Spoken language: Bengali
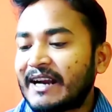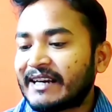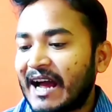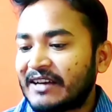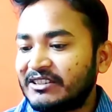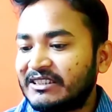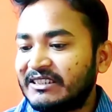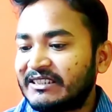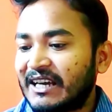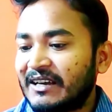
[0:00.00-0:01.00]
আর আরেকটি
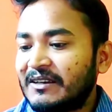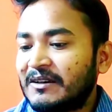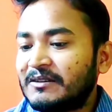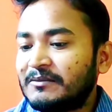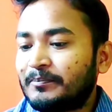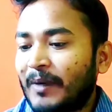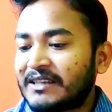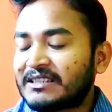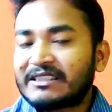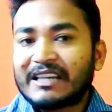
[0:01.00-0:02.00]
যেটা
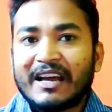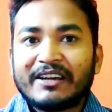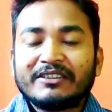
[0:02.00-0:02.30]
পাঁচটা